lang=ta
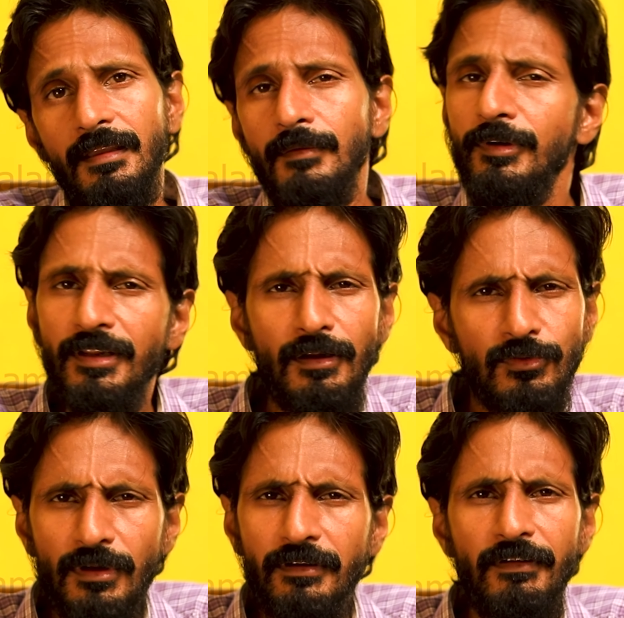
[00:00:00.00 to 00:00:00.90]
ஏற்படுத்தினார்
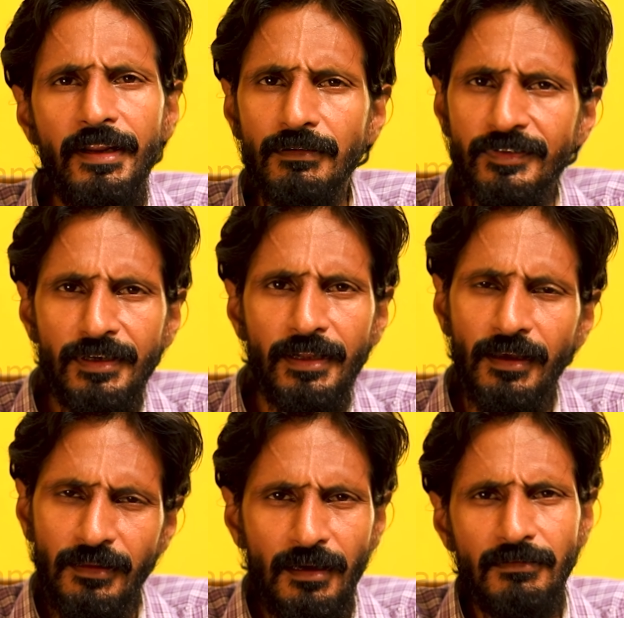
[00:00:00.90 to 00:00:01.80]
சொல்ல வேண்டிய அவசியம்
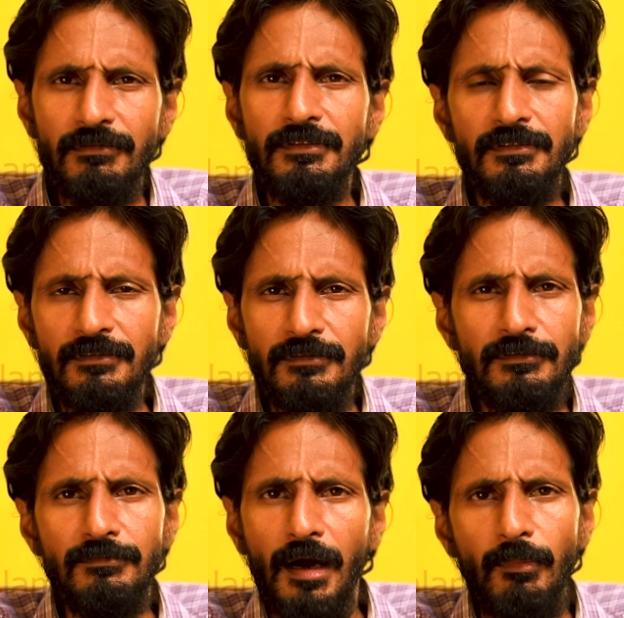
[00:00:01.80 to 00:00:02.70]
கிடையாது அவர் வந்து ஒரு
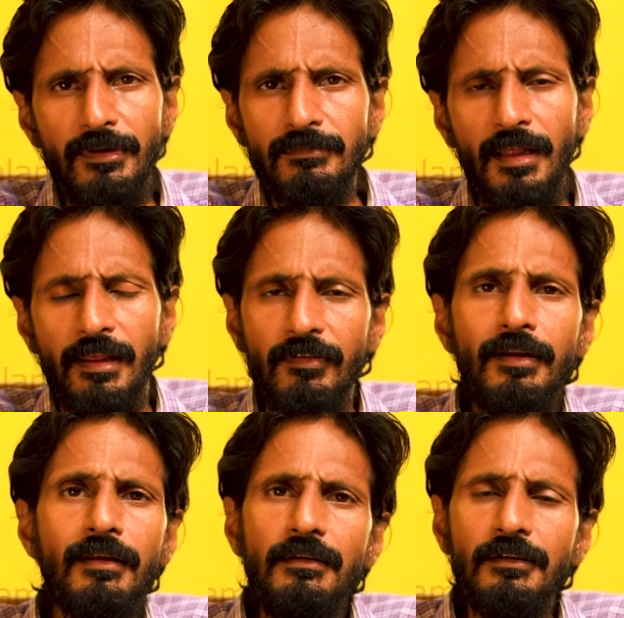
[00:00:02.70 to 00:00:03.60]
ஒரு மாபெரும் தலைவர்